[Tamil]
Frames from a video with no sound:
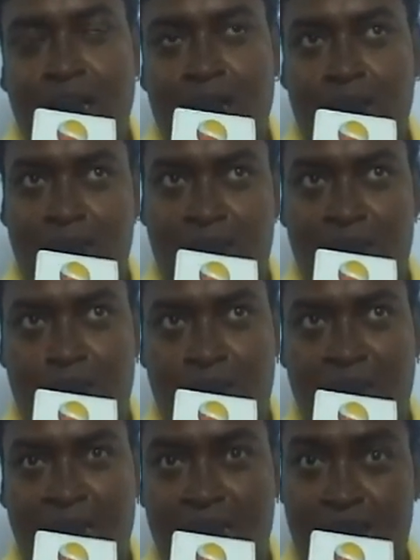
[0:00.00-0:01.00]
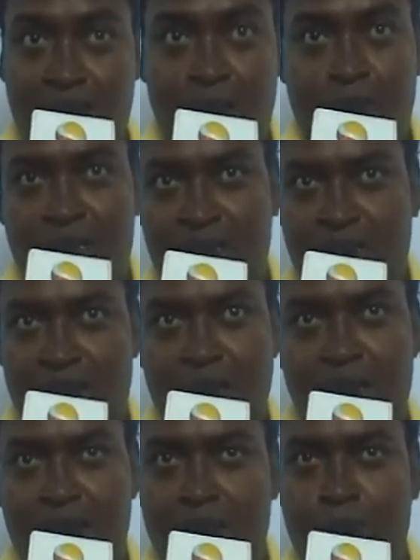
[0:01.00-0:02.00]
அவர் அப்புறம் அலெக்ஸ் காமாட்சி அந்த
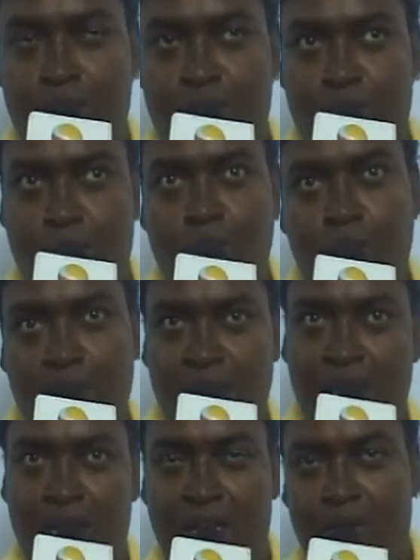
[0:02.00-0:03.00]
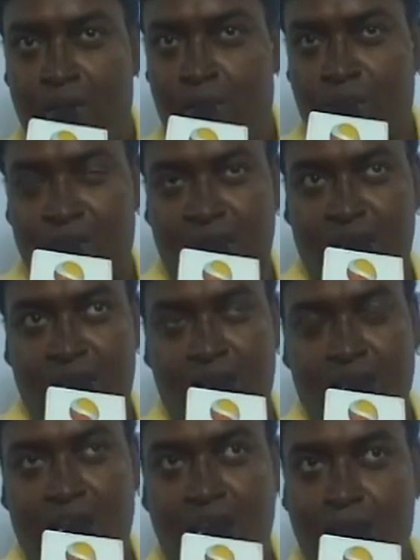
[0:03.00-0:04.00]
காதல் படம் கோவாவில் எல்லாம் ஒர்க் பண்ணியிருக்காரு
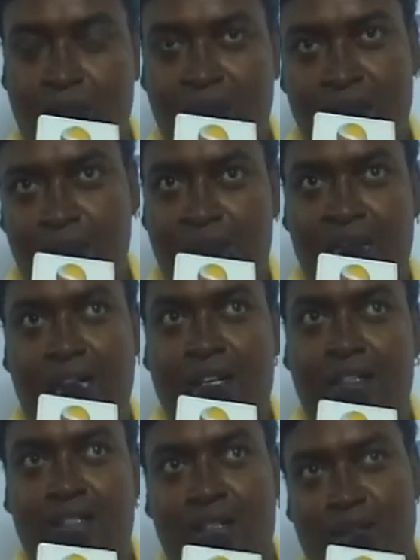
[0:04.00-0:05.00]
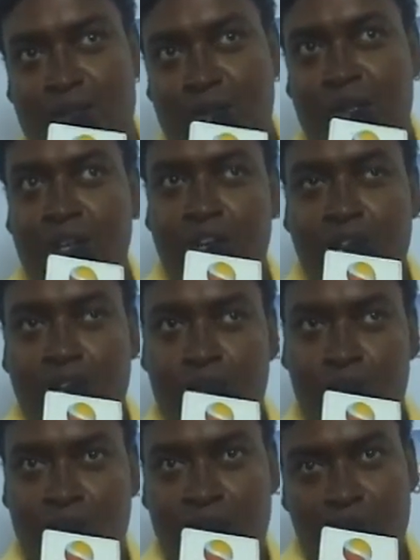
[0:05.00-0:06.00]
எல்லாருமே லைவ் கேரக்டர்ஸ் தான் இருக்கும்
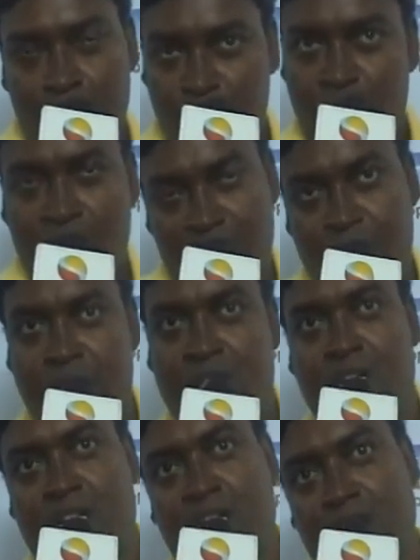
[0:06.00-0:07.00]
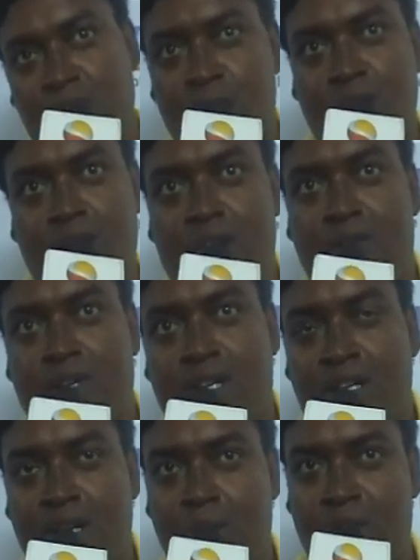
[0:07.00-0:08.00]
ஸோ காமெடியும் அதே மாதிரி தான் கதையோடு
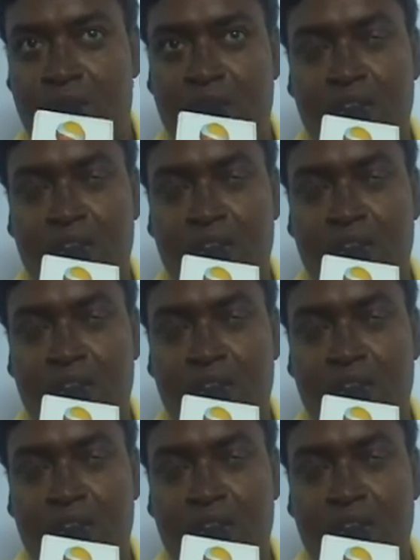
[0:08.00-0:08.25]
வர காமெடி